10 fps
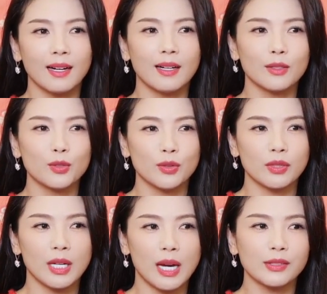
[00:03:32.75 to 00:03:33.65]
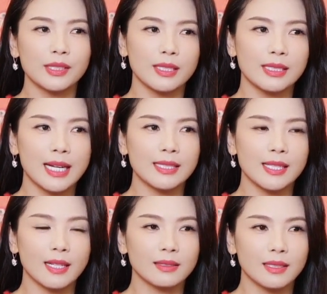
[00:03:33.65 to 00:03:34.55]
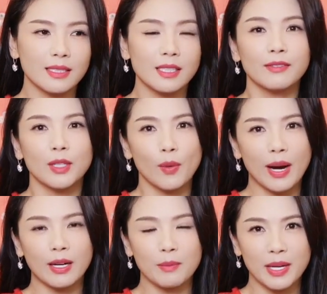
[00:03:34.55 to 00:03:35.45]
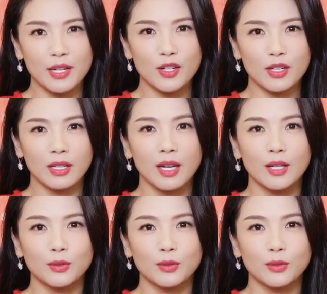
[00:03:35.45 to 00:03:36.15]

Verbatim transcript: 呃，去了解家乡的一些文化和美食。